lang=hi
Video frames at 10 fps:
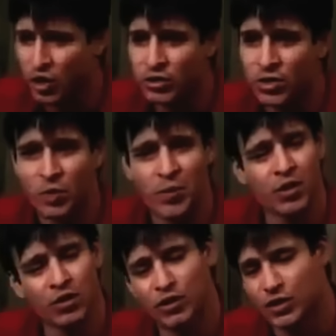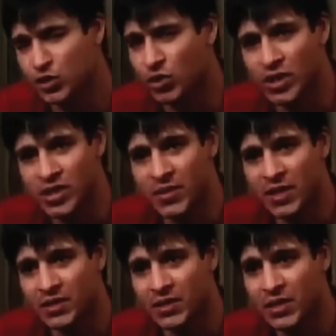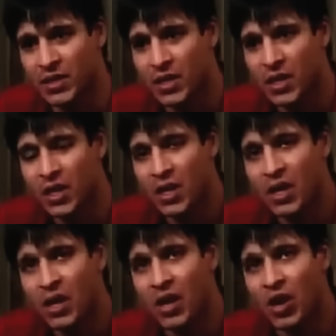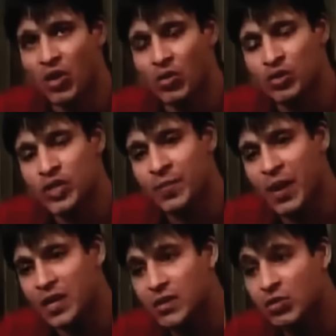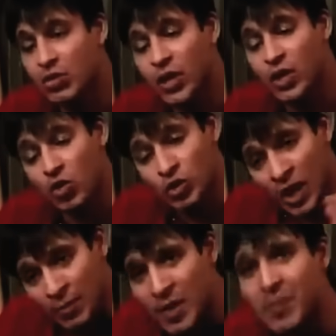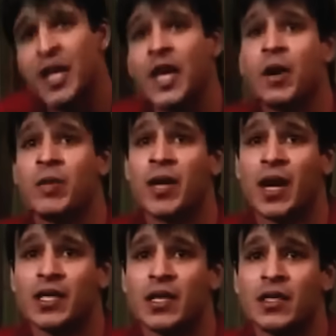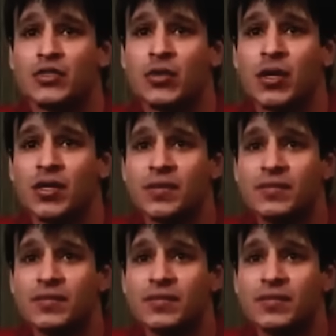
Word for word: है कौन और फिर उन्होंने शुरू कर दी बात और उसके बाद उन्होंने खुद अपने पिता के बारे में गालियाँ करना शुरू कर